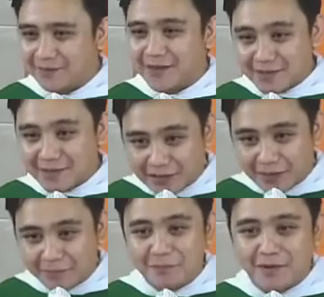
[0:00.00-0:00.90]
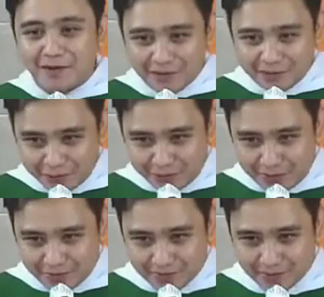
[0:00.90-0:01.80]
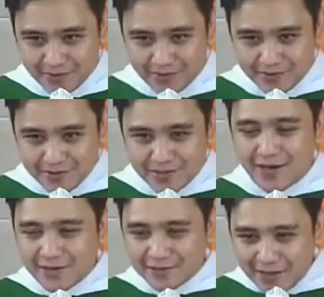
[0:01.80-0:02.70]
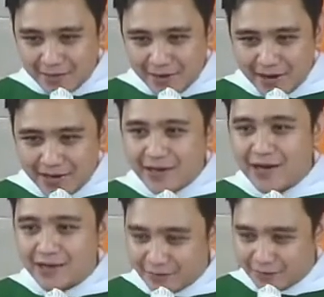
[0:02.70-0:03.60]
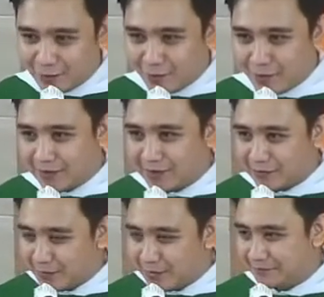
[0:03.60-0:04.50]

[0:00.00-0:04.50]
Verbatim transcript: saya tetap dipanggil Tuhan sekarang saya mengandalkan kekuatan Tuhan.